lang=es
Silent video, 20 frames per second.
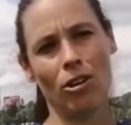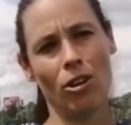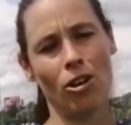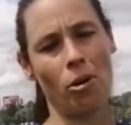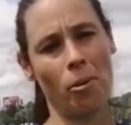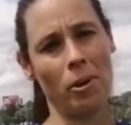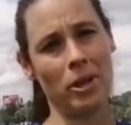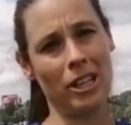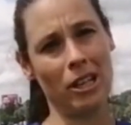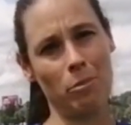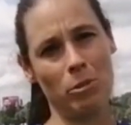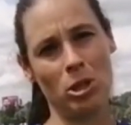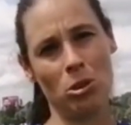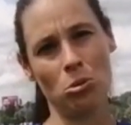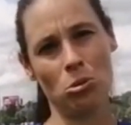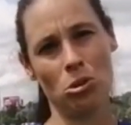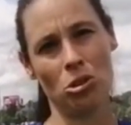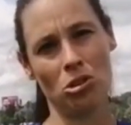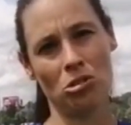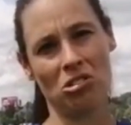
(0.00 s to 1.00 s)
los 90
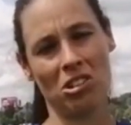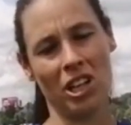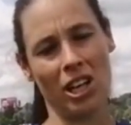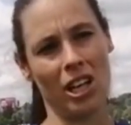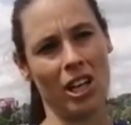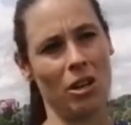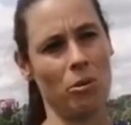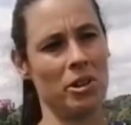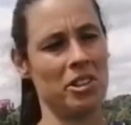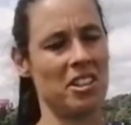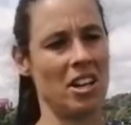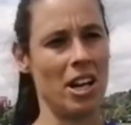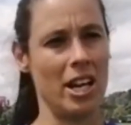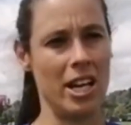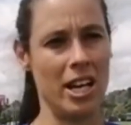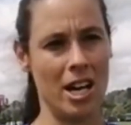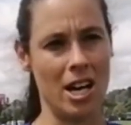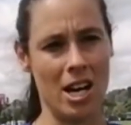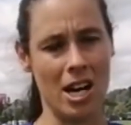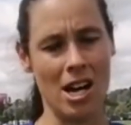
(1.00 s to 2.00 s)
minutos que en nuestra
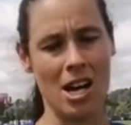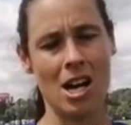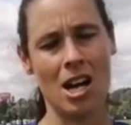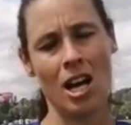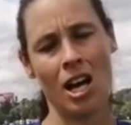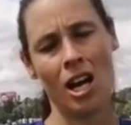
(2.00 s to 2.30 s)
liga